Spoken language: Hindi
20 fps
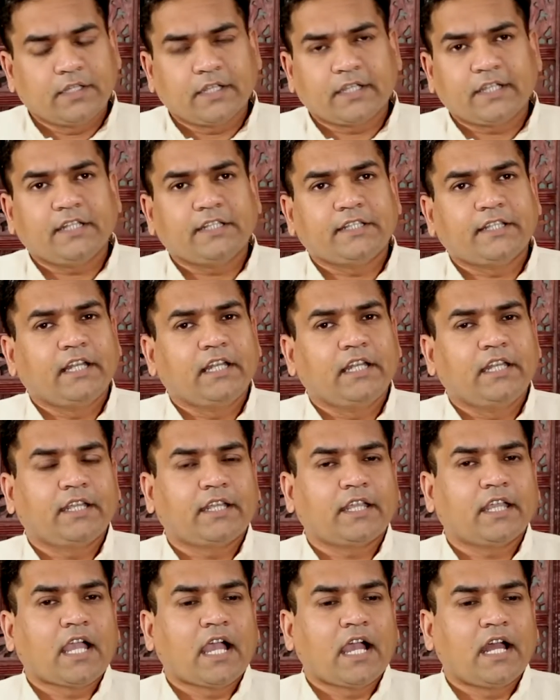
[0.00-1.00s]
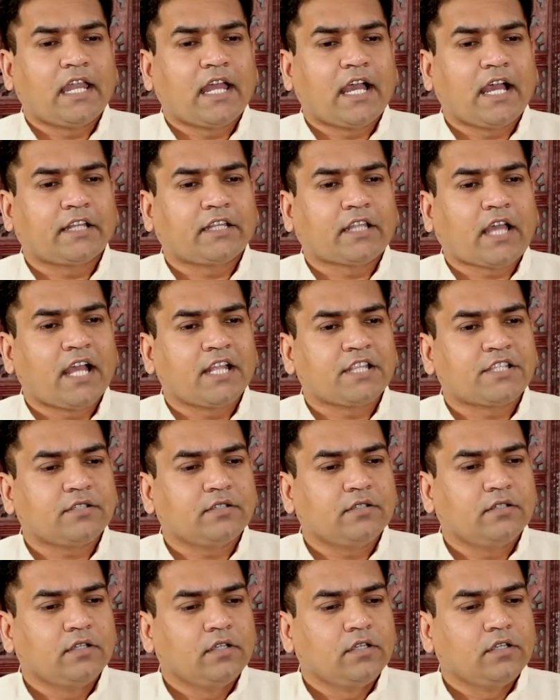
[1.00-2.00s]
की देखिए दिल्ली के हालात आज
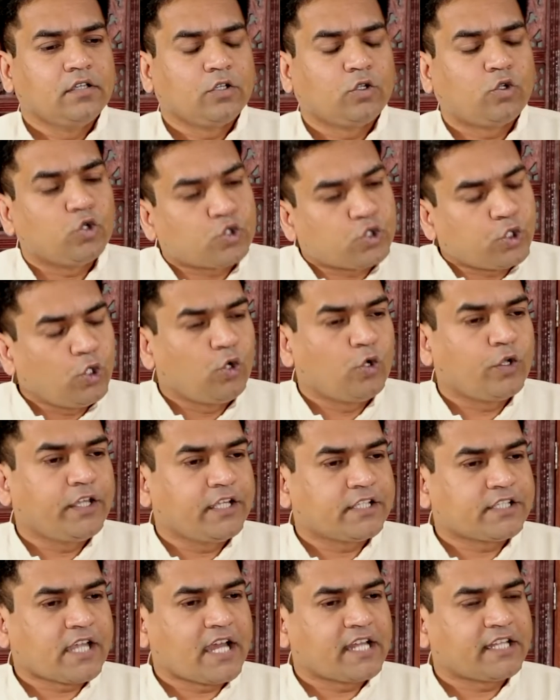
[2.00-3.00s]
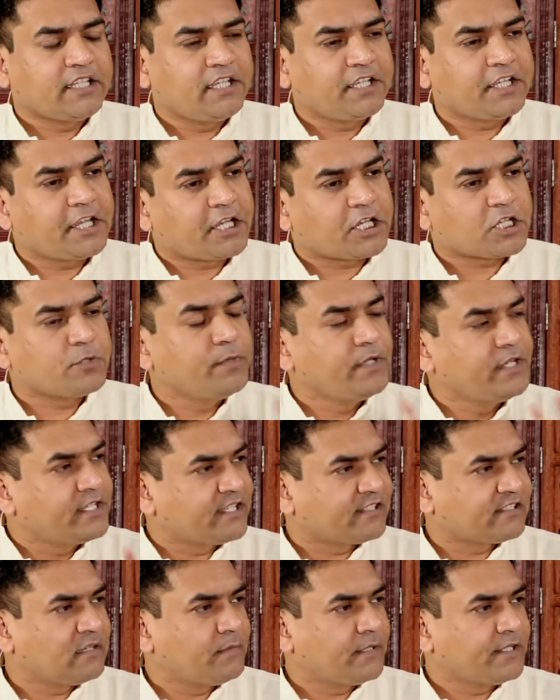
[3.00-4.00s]
कुछ लोग ये चाहते हैं कि कश्मीर
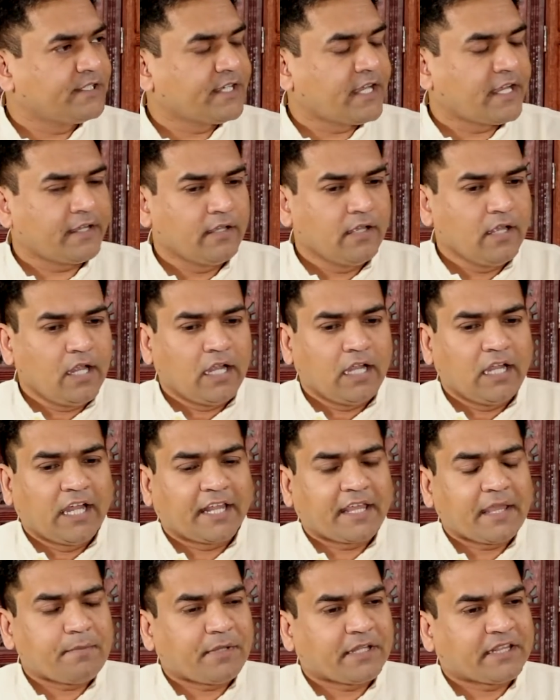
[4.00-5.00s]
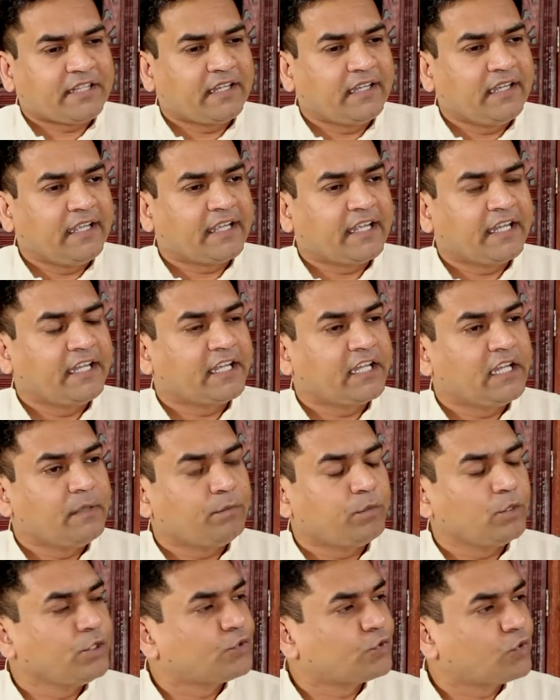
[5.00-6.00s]
जैसे बन जाए लड़के पत्थर लेके निकले
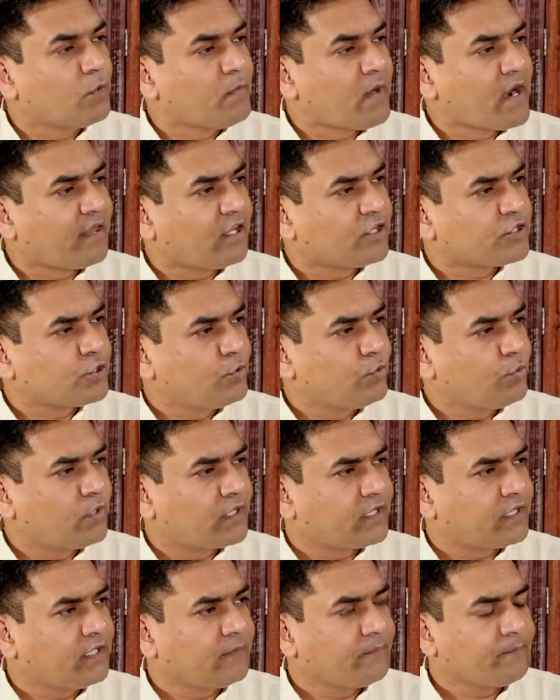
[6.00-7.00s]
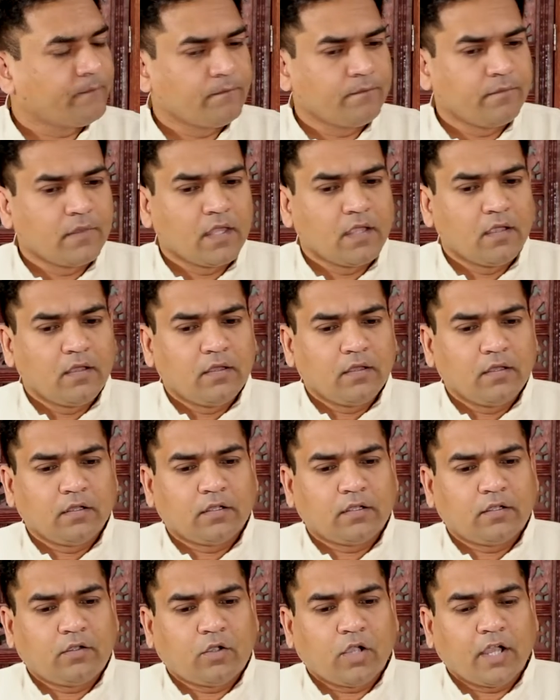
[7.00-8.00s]
पुलिस को मारना शुरू कर दें
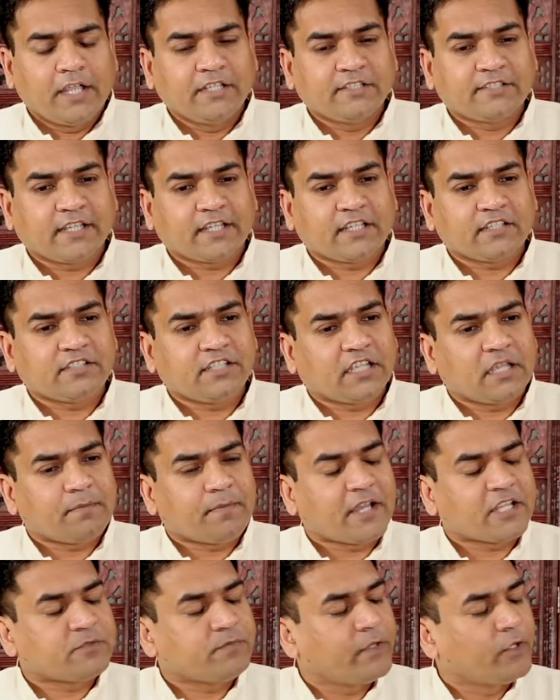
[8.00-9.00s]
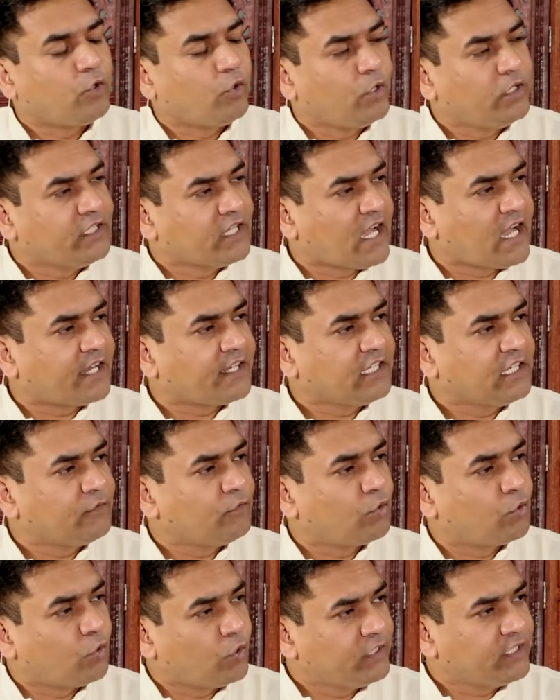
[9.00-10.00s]
कहीं से किसी के पास भी गोलियां आ रही हैं
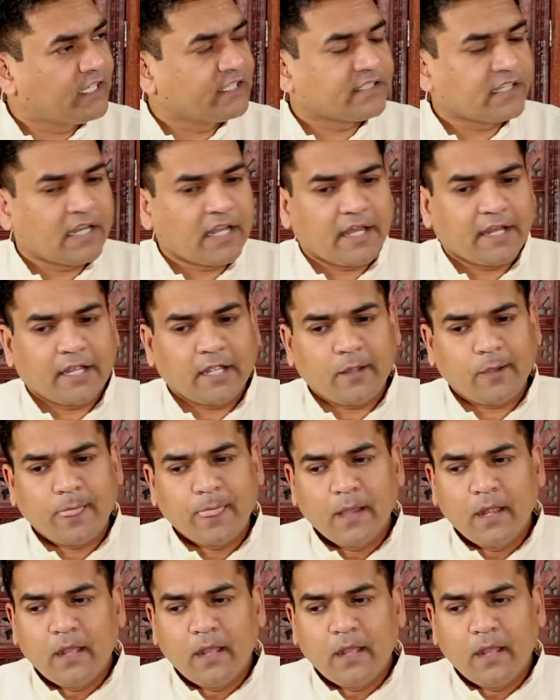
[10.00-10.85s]
वो गोलियां चला रहे हैं